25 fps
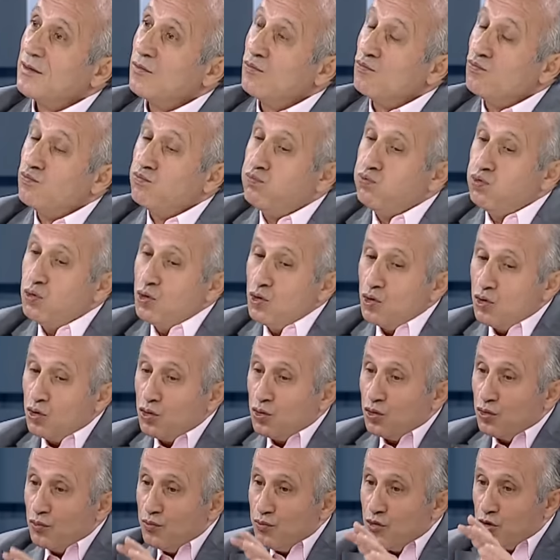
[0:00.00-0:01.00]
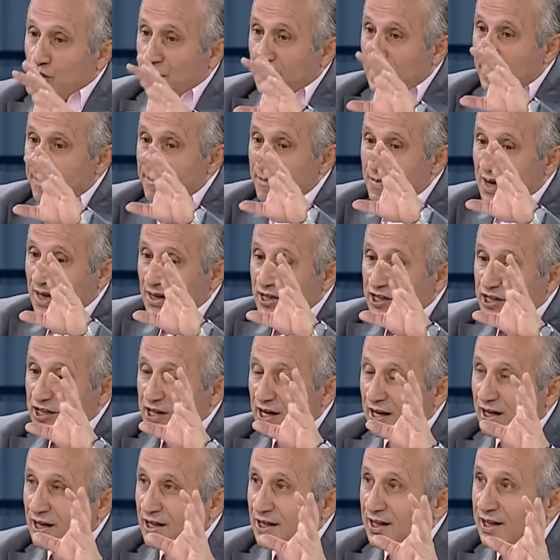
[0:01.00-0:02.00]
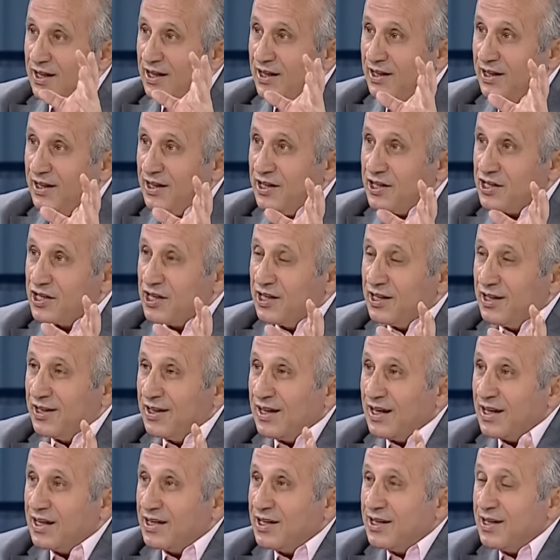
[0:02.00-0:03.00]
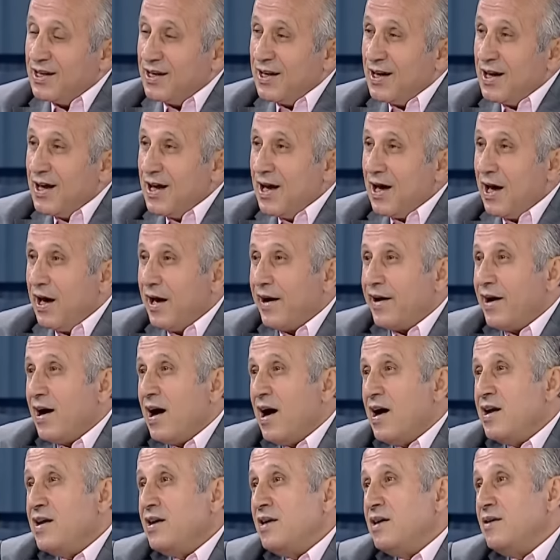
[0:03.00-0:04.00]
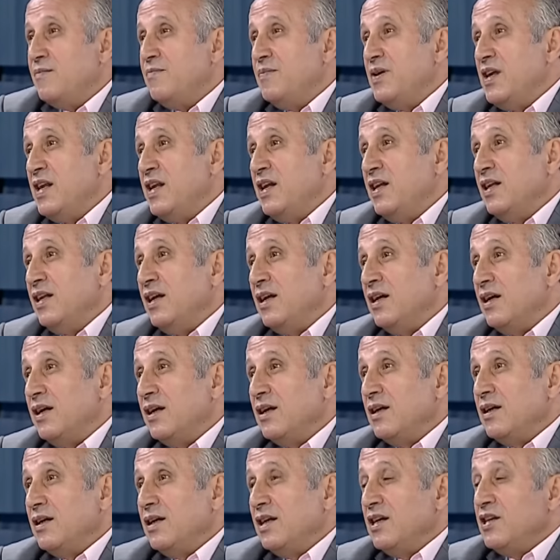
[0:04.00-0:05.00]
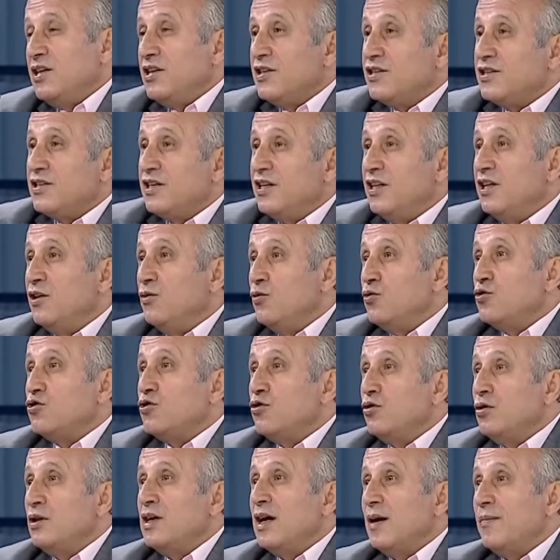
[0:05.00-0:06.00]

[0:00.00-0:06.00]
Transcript: bu mükemmel şeklin içindeki herhangi birini, ikisini, üçünü